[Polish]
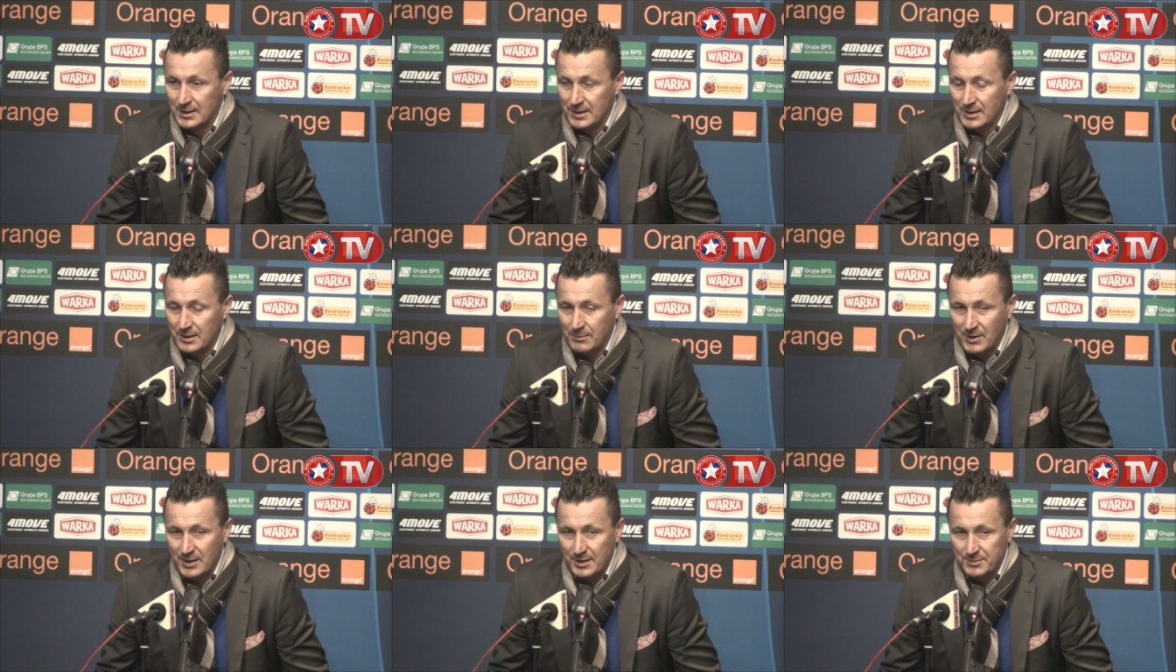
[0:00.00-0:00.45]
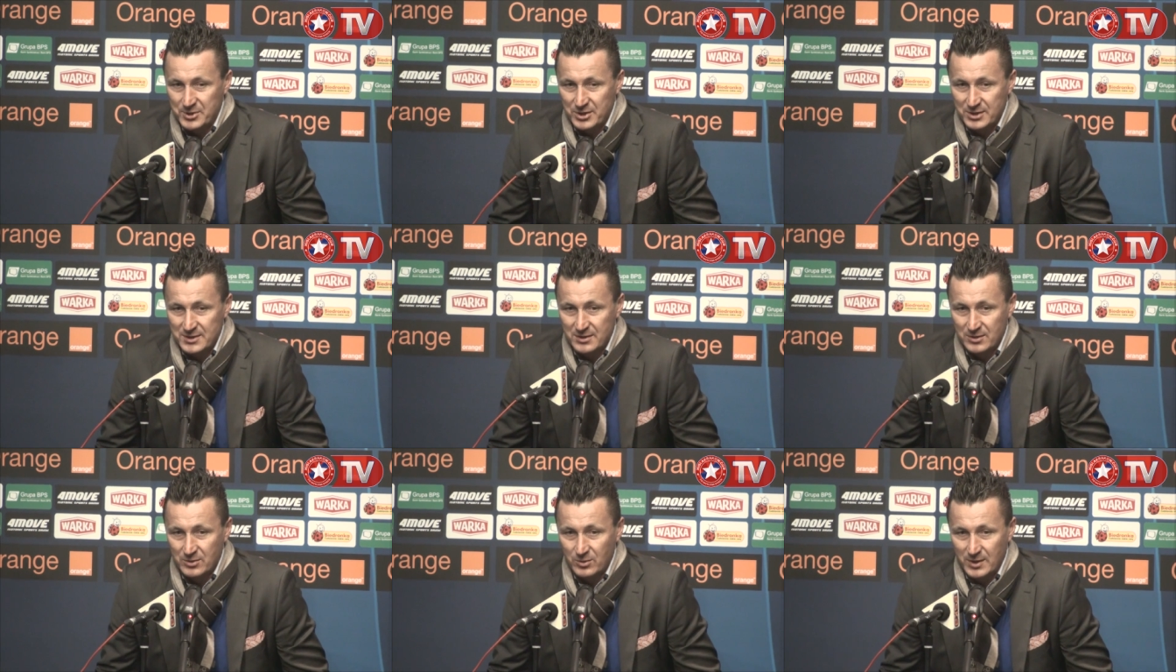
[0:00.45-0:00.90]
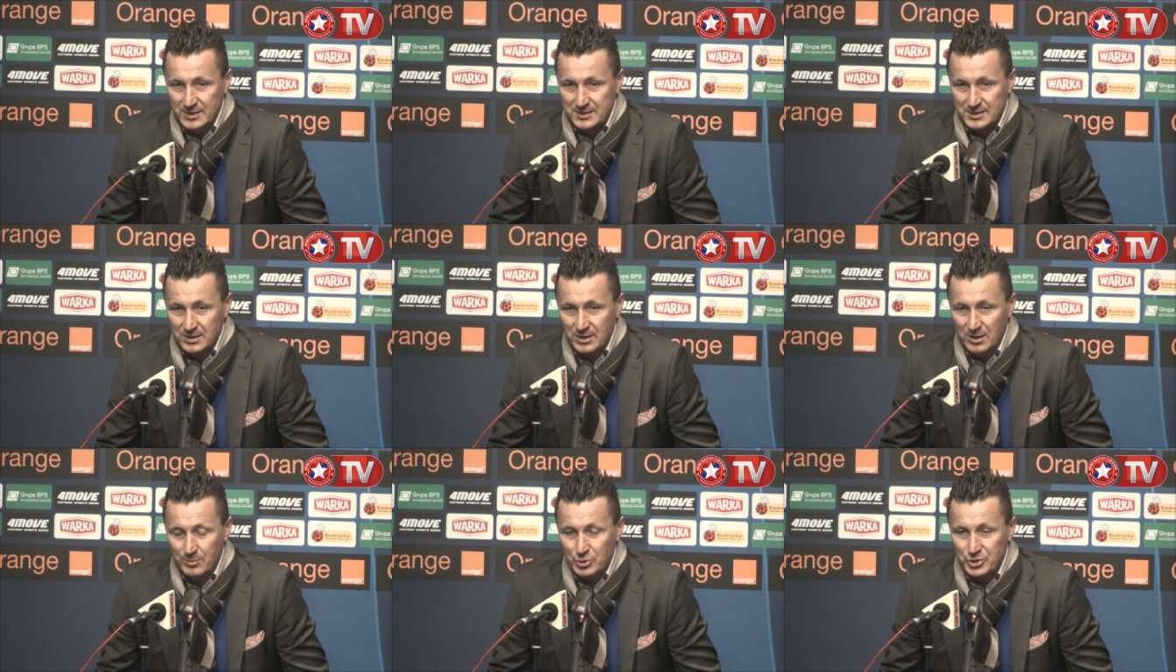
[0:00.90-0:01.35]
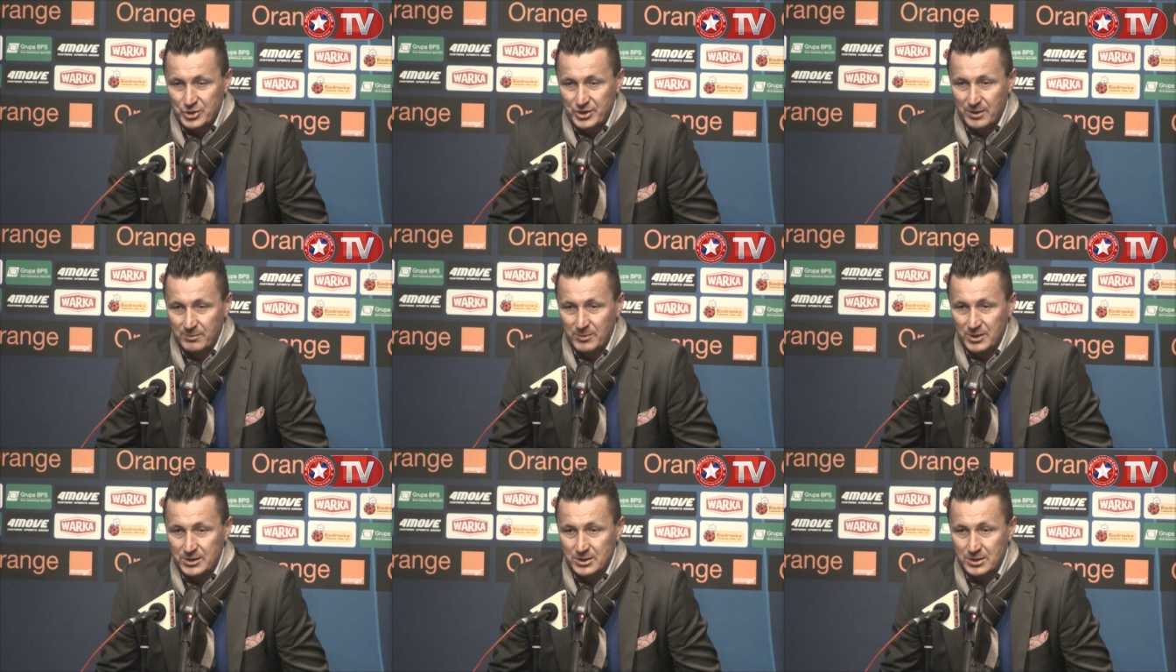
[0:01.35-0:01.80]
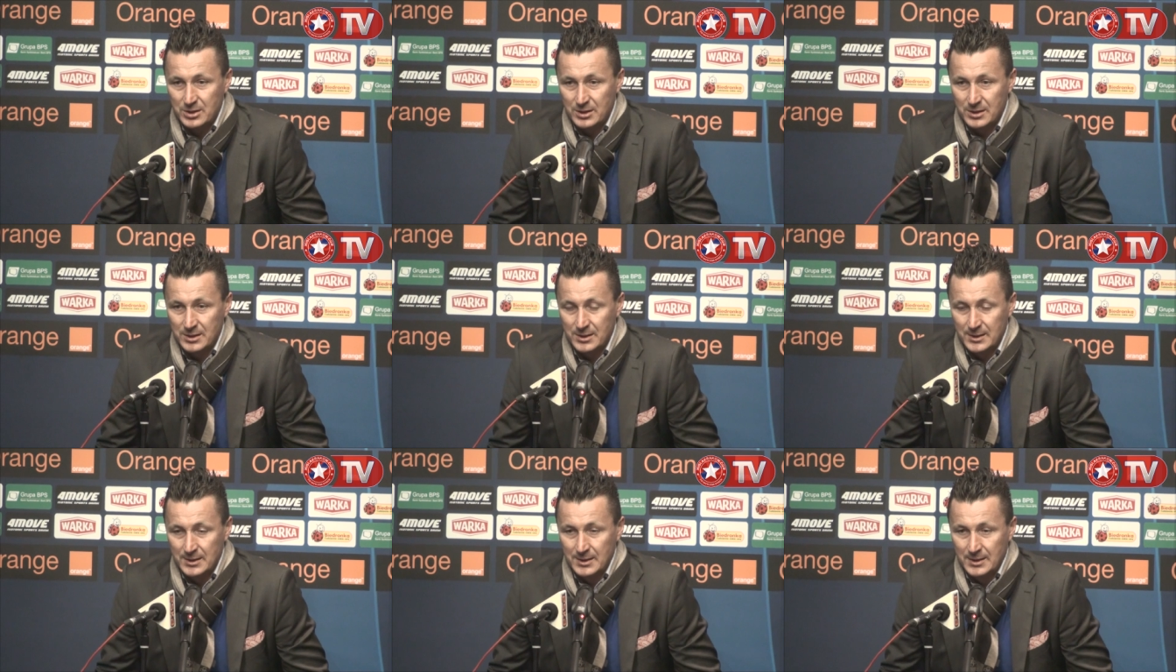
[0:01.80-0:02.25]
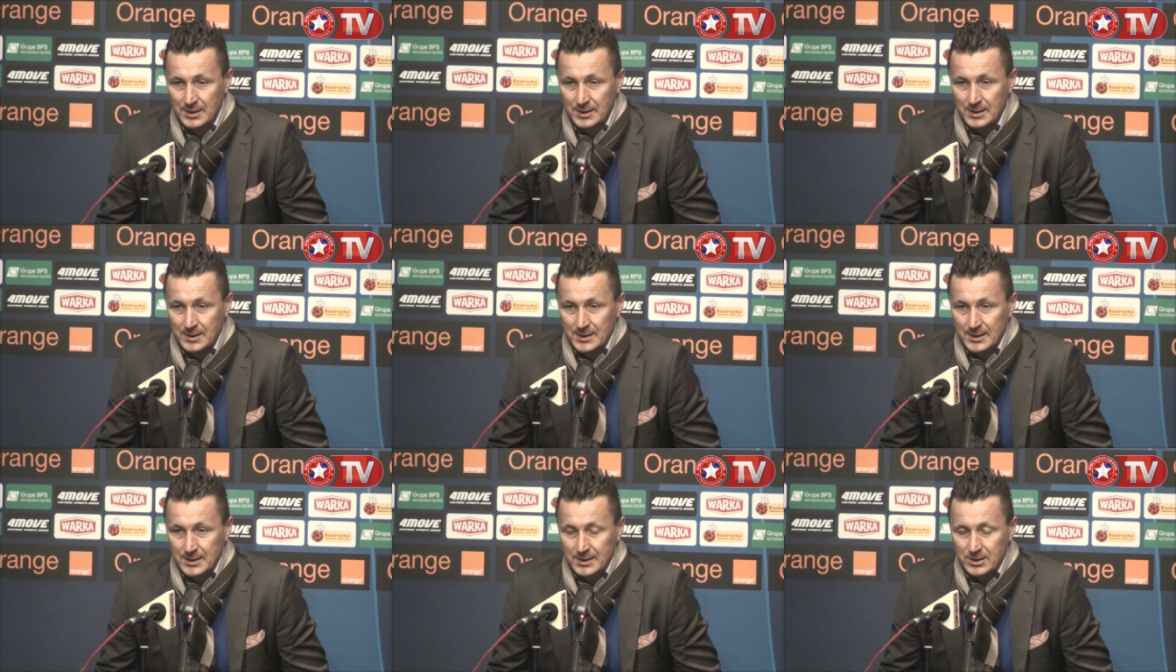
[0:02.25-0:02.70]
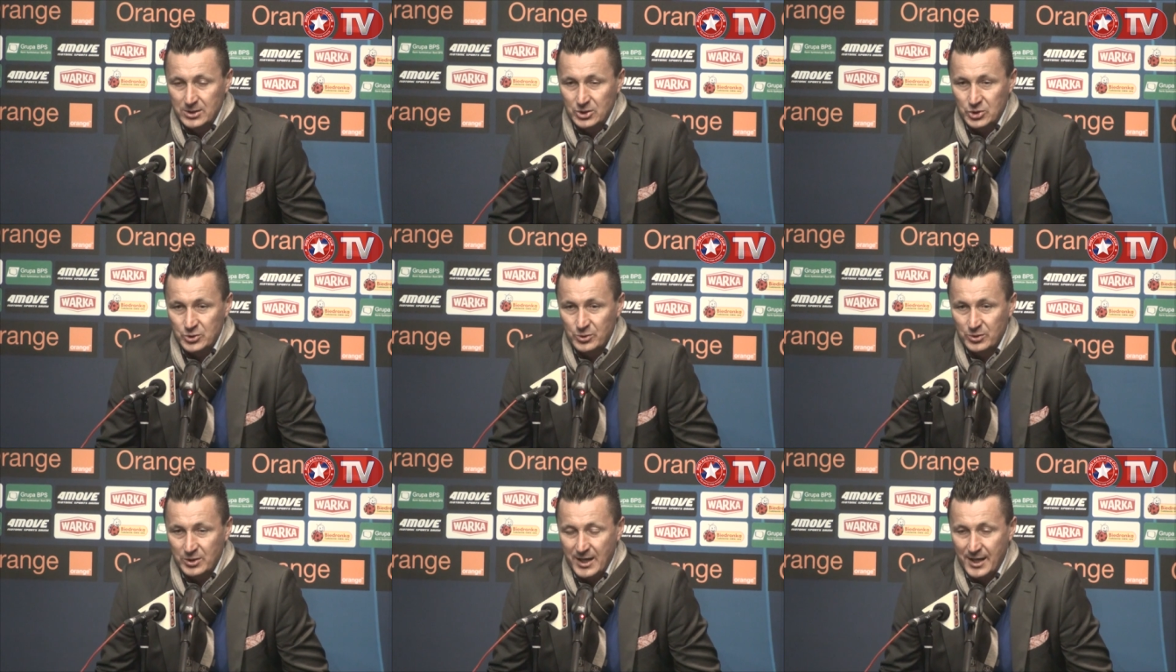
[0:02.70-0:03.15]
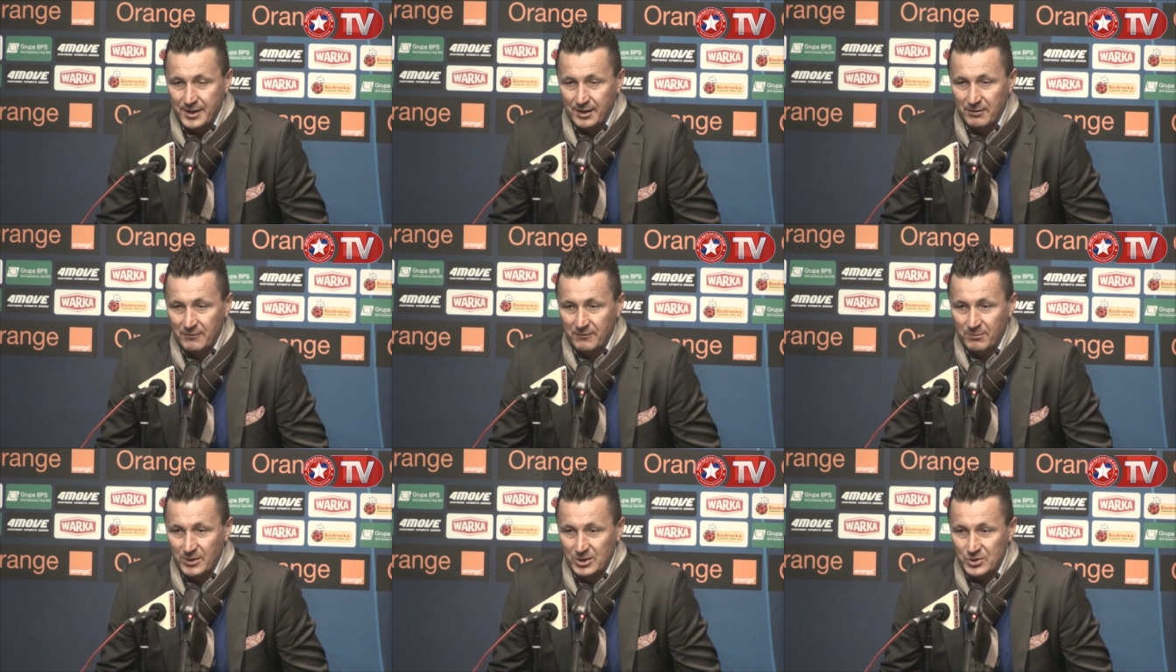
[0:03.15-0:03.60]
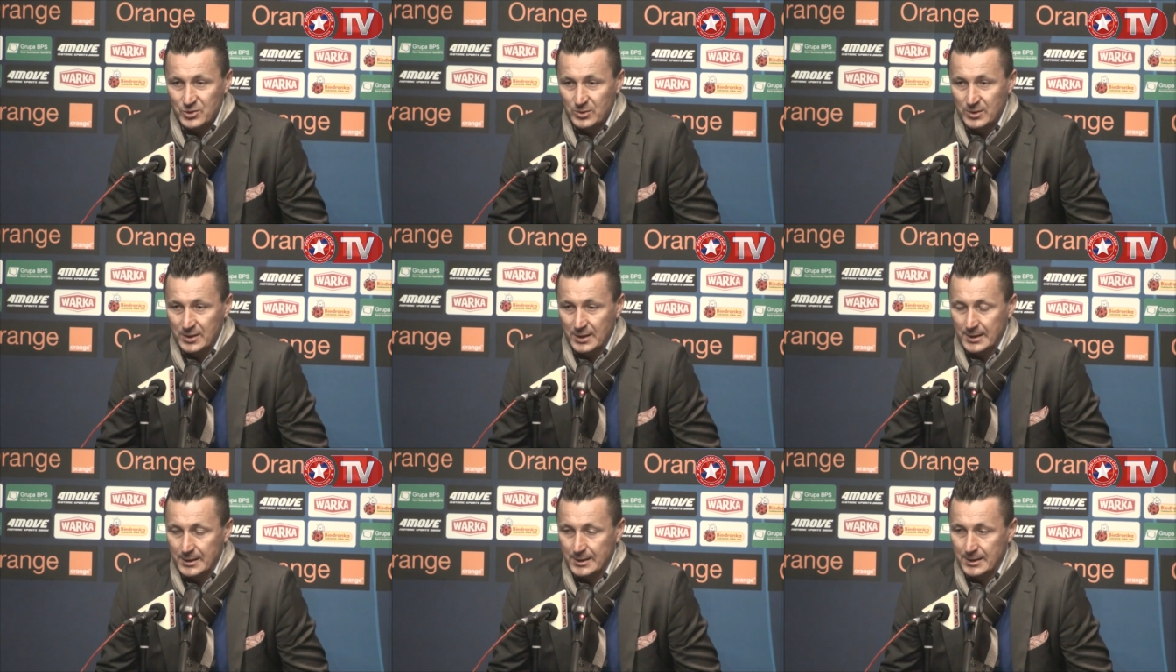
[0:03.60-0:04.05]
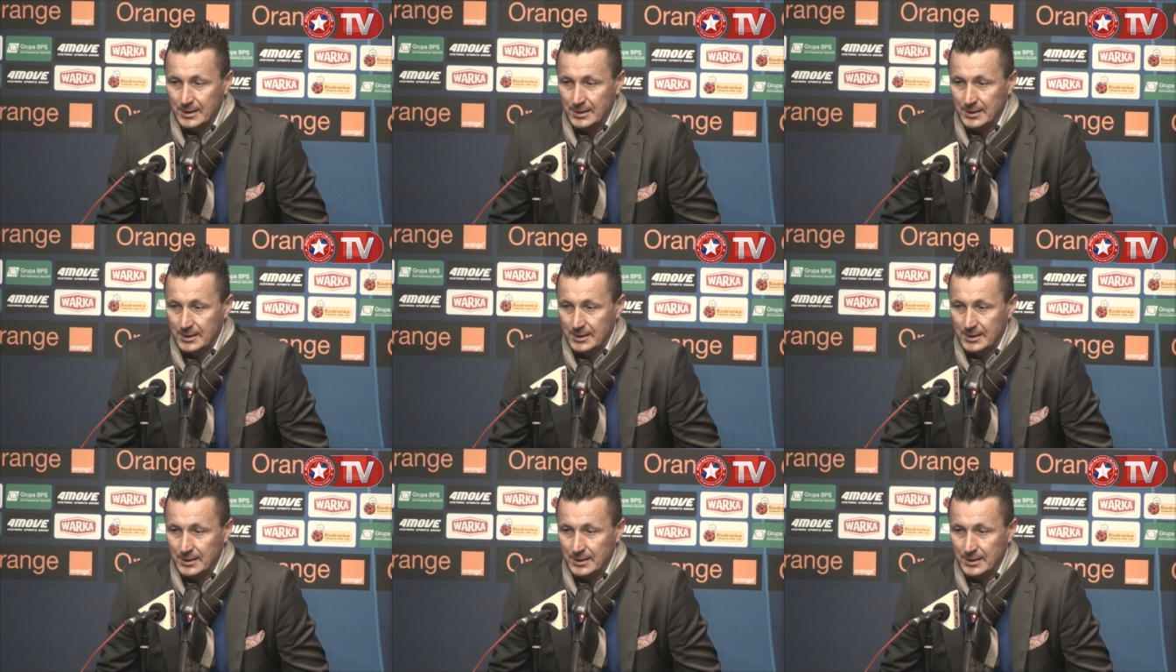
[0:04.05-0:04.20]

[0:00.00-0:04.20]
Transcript: chyba lepszej sytuacji nie można mieć niż rzut karny w meczu, tak?